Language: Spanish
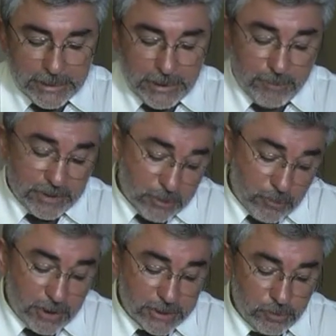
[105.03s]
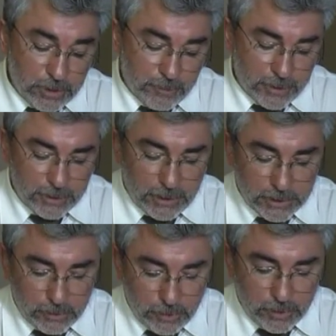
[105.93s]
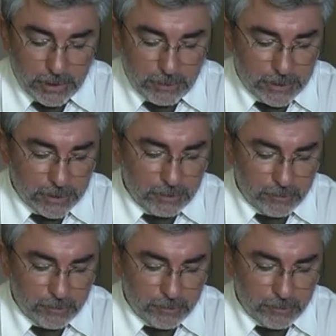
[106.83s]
y pasamos a la segunda parte de la reunión que la verdad